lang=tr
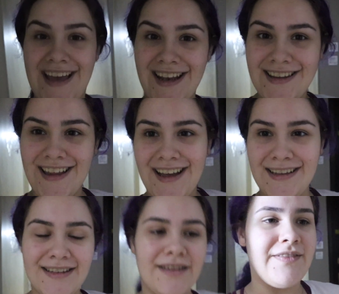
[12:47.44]

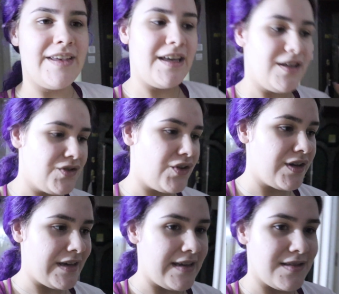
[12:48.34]
Yeniden ve
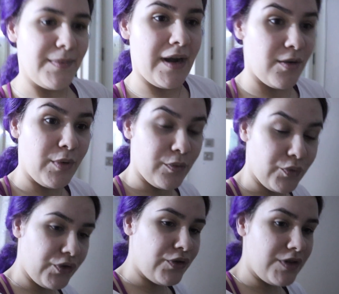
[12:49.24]
son kez merhaba
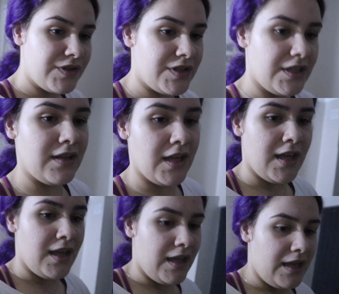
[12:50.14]
bugün için
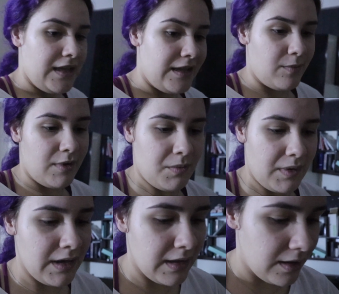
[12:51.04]

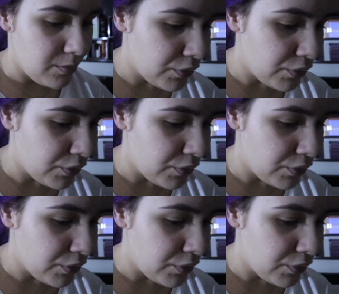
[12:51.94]
yemeğimin kalan